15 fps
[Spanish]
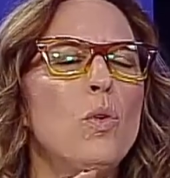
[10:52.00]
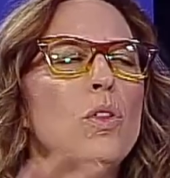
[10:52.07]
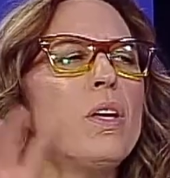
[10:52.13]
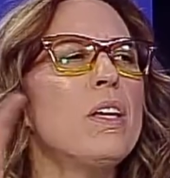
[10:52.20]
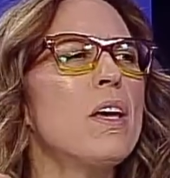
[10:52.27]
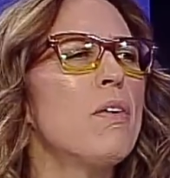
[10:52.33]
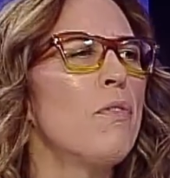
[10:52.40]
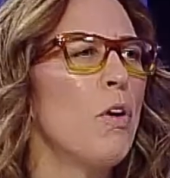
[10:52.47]

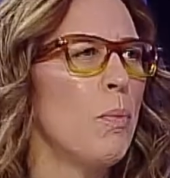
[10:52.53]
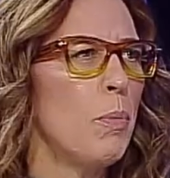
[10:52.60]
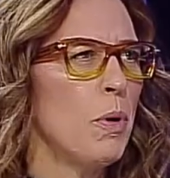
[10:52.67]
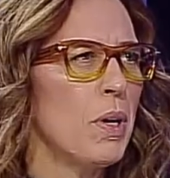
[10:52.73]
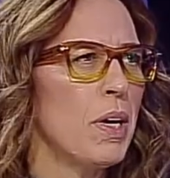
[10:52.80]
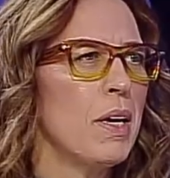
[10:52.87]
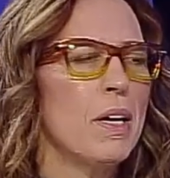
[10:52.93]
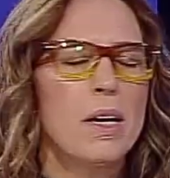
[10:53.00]
UDI y
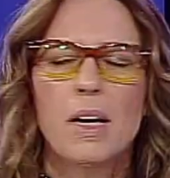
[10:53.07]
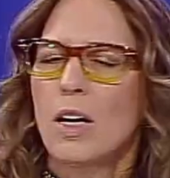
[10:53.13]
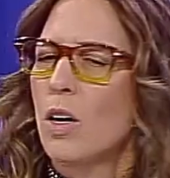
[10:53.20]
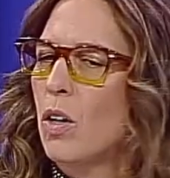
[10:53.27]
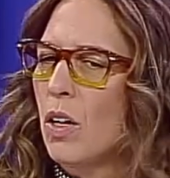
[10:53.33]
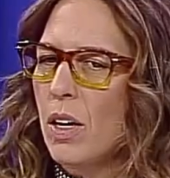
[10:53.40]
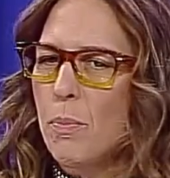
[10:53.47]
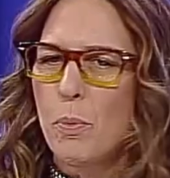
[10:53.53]
Evópolis. Así
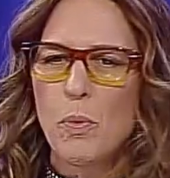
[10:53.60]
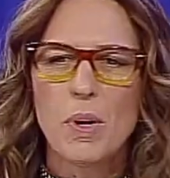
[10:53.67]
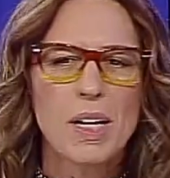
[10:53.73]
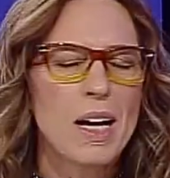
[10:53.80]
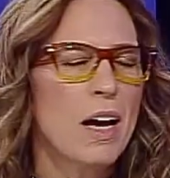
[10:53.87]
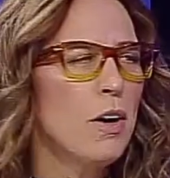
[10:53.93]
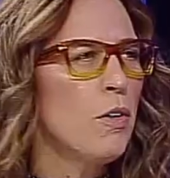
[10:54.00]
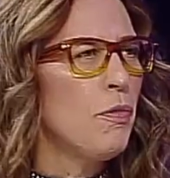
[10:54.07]
es.
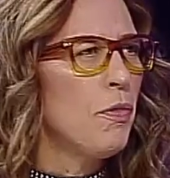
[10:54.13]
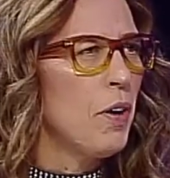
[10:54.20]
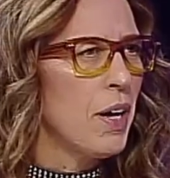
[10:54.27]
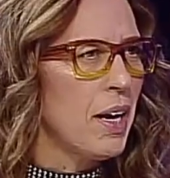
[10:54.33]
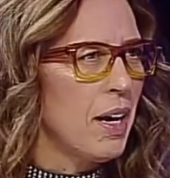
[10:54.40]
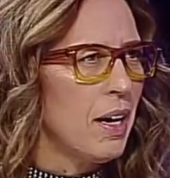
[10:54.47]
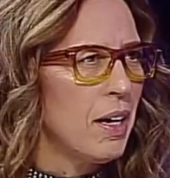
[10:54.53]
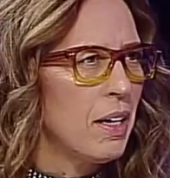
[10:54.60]
Republicanos
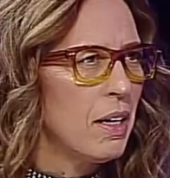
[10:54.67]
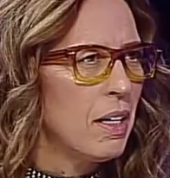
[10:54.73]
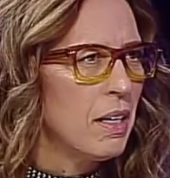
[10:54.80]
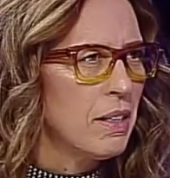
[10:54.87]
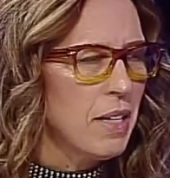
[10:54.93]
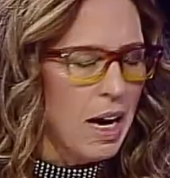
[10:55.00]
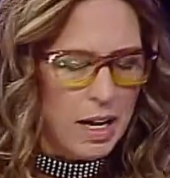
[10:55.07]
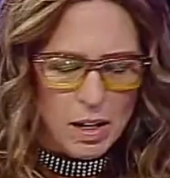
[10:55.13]
fuera. Sí.
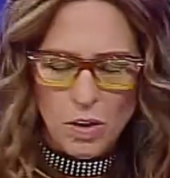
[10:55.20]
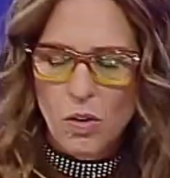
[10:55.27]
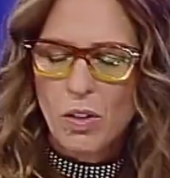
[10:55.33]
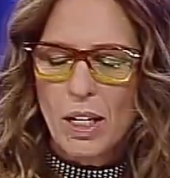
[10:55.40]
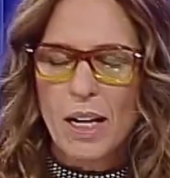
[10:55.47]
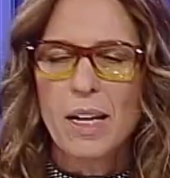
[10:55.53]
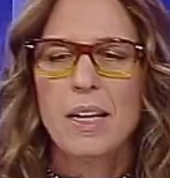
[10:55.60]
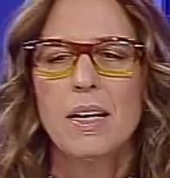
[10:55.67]
Ya,
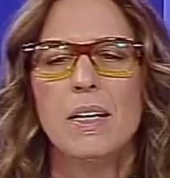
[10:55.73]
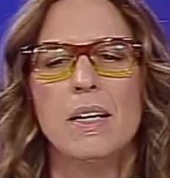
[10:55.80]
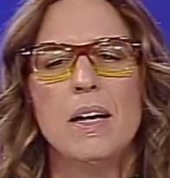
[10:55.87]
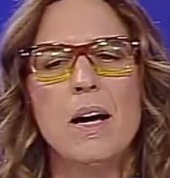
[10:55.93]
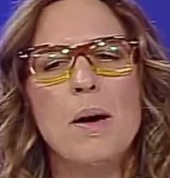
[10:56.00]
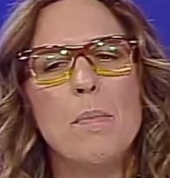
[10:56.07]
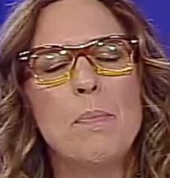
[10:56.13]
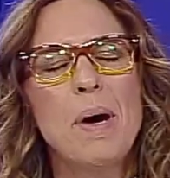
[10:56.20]
ok.
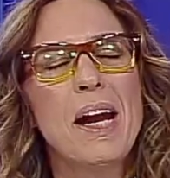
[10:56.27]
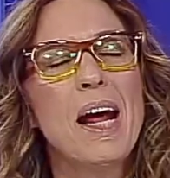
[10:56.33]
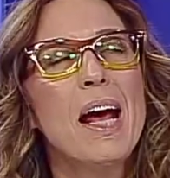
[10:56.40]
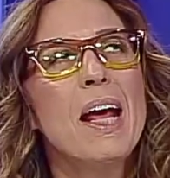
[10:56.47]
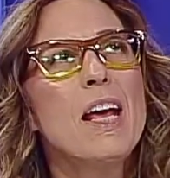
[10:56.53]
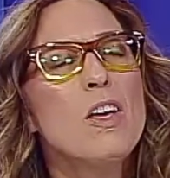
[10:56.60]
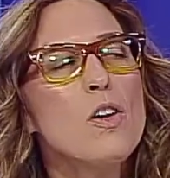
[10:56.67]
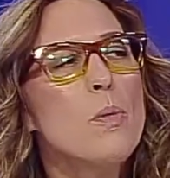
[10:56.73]

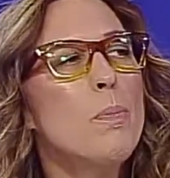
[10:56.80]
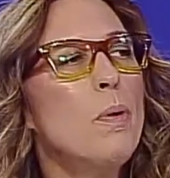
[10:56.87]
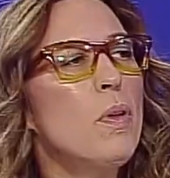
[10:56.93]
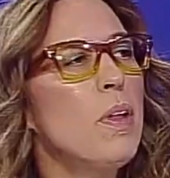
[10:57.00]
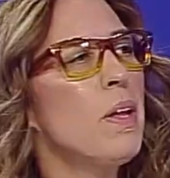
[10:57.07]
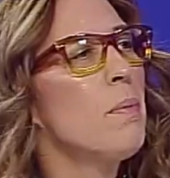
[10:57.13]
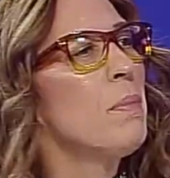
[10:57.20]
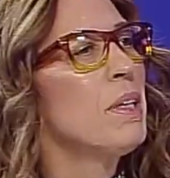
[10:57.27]
para ellos
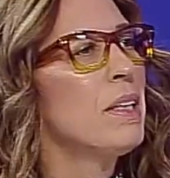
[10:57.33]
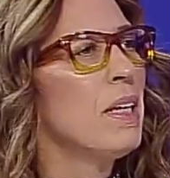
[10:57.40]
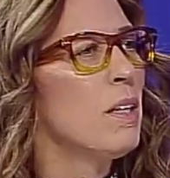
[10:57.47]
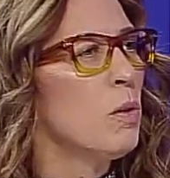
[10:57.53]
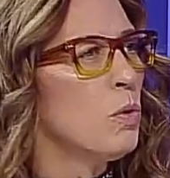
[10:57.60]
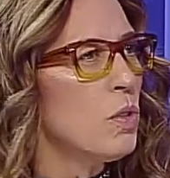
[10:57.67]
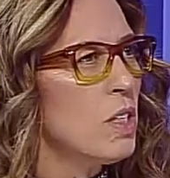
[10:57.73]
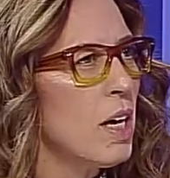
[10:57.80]
poder
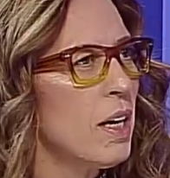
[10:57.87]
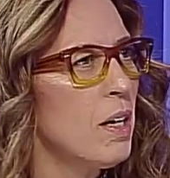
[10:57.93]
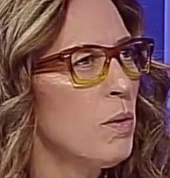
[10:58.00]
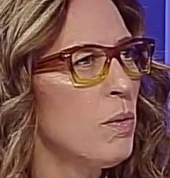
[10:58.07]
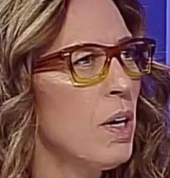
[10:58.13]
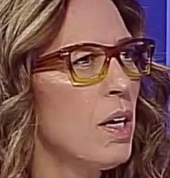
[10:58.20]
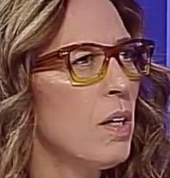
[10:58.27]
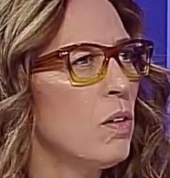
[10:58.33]
meter cuchara
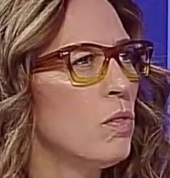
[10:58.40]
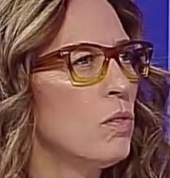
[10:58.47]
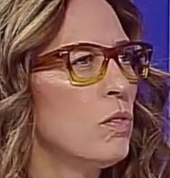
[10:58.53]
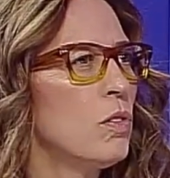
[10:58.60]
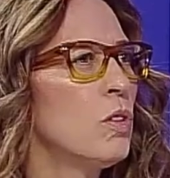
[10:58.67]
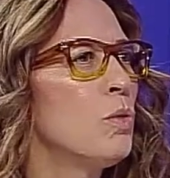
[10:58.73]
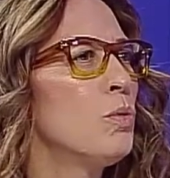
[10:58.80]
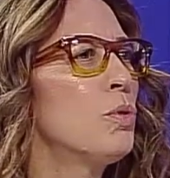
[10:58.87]
en una
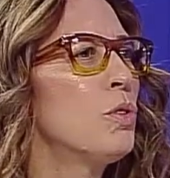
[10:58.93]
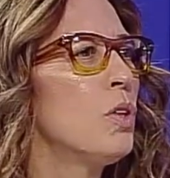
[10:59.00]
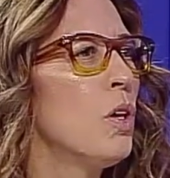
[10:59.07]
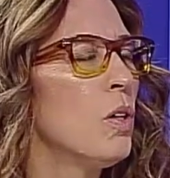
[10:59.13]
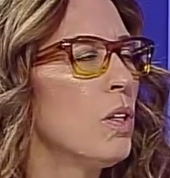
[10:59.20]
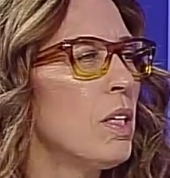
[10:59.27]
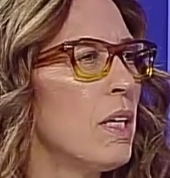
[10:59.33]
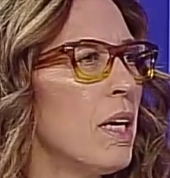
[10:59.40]

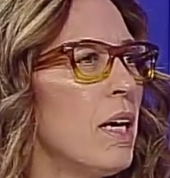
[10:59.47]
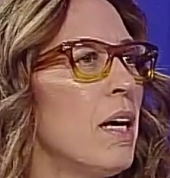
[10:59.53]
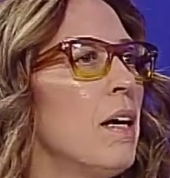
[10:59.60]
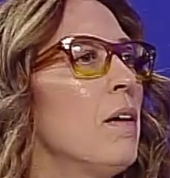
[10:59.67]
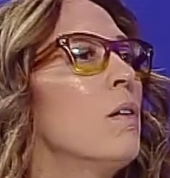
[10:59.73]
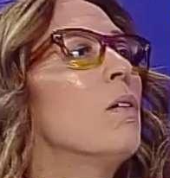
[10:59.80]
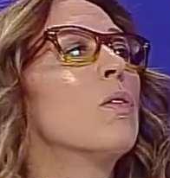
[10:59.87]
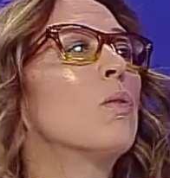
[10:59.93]
constitución
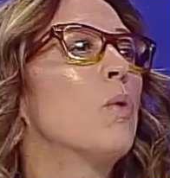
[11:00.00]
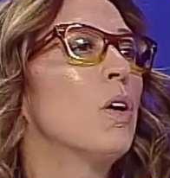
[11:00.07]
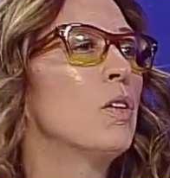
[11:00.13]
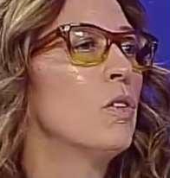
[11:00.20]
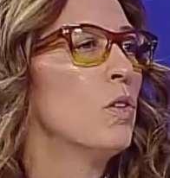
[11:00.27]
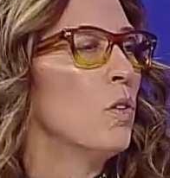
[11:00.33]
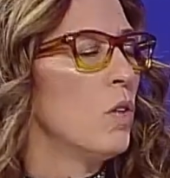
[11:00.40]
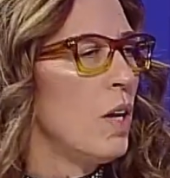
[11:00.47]
que
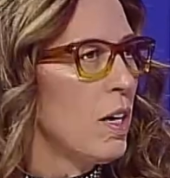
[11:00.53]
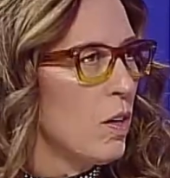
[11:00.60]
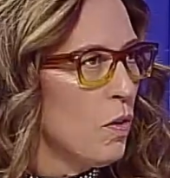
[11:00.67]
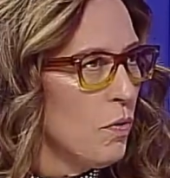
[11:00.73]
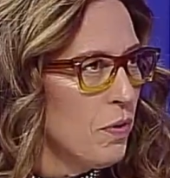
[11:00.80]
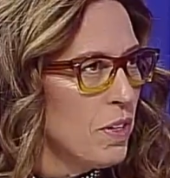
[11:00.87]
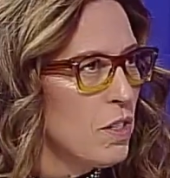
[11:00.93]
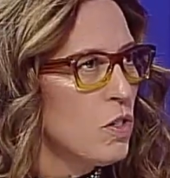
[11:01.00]
cuando la
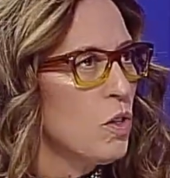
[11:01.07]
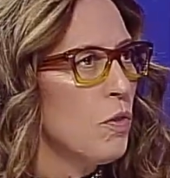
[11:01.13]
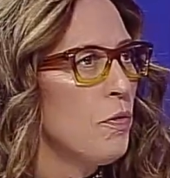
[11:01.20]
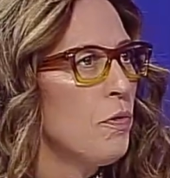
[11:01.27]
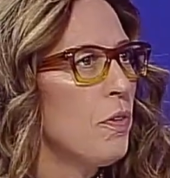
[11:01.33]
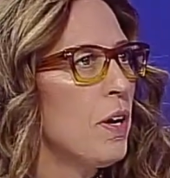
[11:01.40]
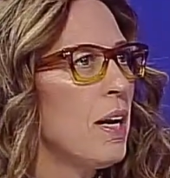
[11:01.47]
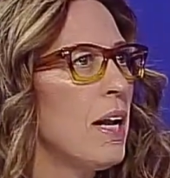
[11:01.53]

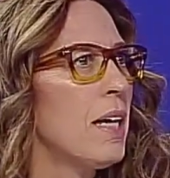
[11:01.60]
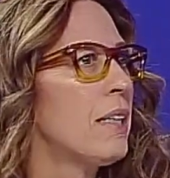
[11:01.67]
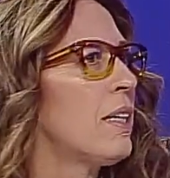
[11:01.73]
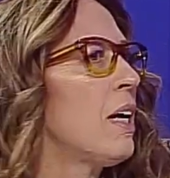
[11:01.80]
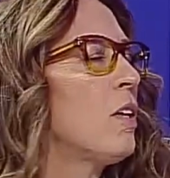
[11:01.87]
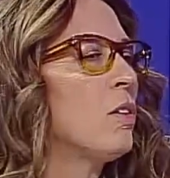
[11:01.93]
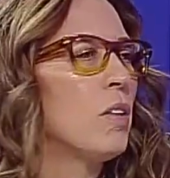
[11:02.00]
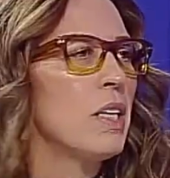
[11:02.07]
convención fue
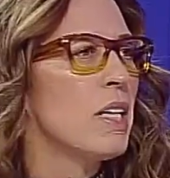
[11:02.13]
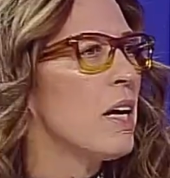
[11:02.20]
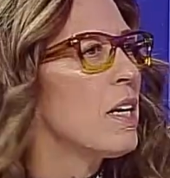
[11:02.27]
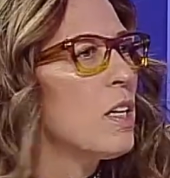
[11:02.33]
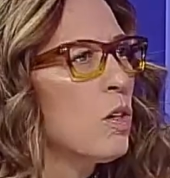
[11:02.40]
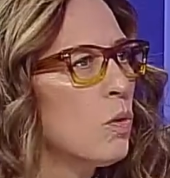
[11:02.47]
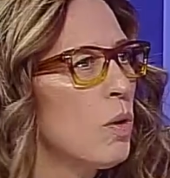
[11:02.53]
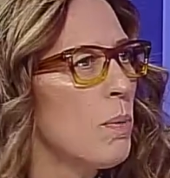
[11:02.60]
electa no
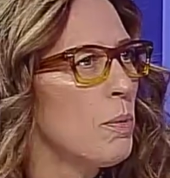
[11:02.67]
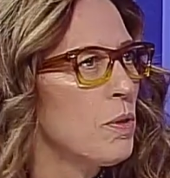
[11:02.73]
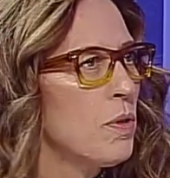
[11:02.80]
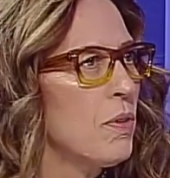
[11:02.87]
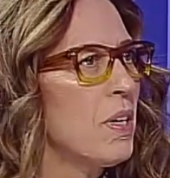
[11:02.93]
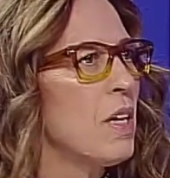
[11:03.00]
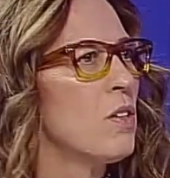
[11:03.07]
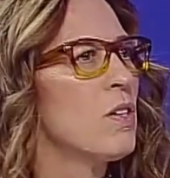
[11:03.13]
tenían ninguna
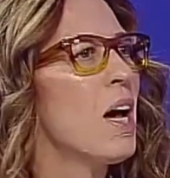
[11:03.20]
posibilidad.